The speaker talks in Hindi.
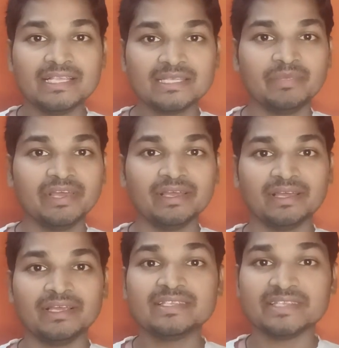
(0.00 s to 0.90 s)
इसमें
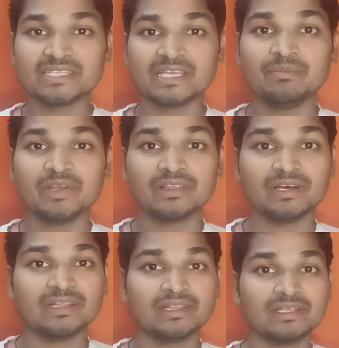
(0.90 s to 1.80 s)
इस स्कीम के
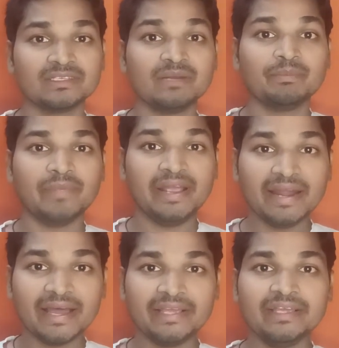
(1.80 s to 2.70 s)
तहत सिर्फ
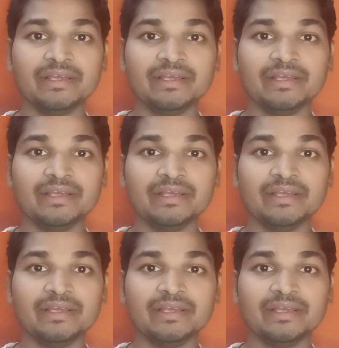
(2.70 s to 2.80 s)
महिला ही